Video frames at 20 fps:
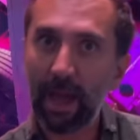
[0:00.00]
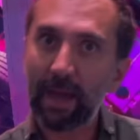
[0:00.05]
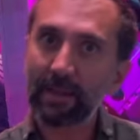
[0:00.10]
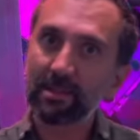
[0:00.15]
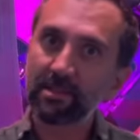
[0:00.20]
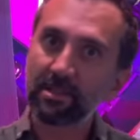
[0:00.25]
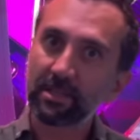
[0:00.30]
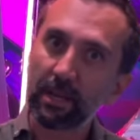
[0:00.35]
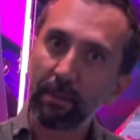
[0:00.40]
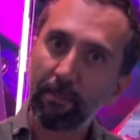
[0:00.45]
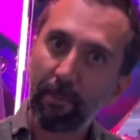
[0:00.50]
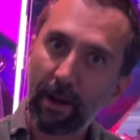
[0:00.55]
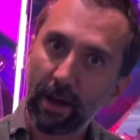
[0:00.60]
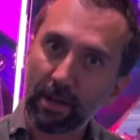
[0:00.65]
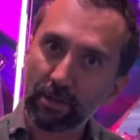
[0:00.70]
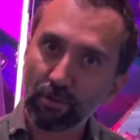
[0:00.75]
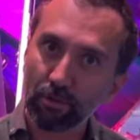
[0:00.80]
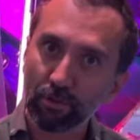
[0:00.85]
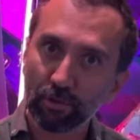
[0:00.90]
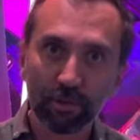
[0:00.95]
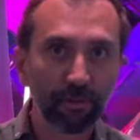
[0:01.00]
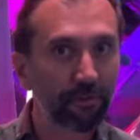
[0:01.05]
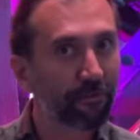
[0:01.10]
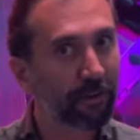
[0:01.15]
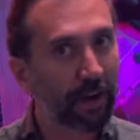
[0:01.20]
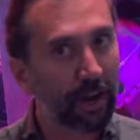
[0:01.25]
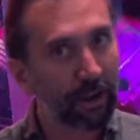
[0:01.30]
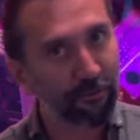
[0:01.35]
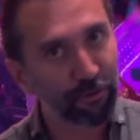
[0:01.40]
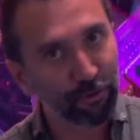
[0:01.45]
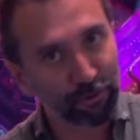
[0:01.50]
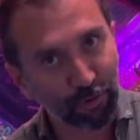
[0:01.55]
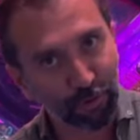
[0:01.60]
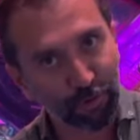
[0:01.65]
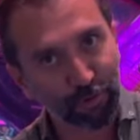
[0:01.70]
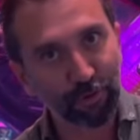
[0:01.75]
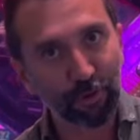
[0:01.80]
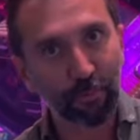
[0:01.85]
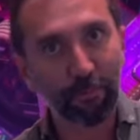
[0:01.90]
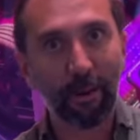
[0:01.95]
ertesi sene Paris olurdu. Frankfurt
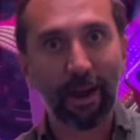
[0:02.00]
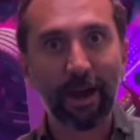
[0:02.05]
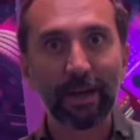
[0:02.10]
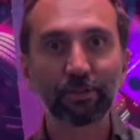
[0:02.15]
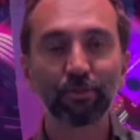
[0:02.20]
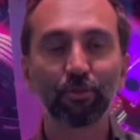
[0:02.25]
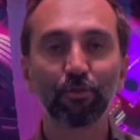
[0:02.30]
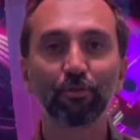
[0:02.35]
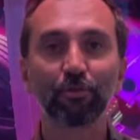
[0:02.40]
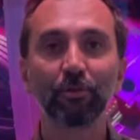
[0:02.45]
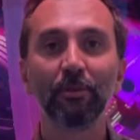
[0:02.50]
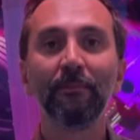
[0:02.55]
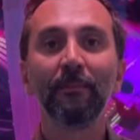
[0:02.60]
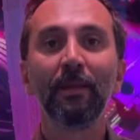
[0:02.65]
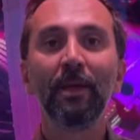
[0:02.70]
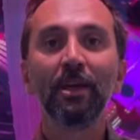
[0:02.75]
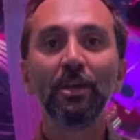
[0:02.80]
olurdu, Paris olurdu.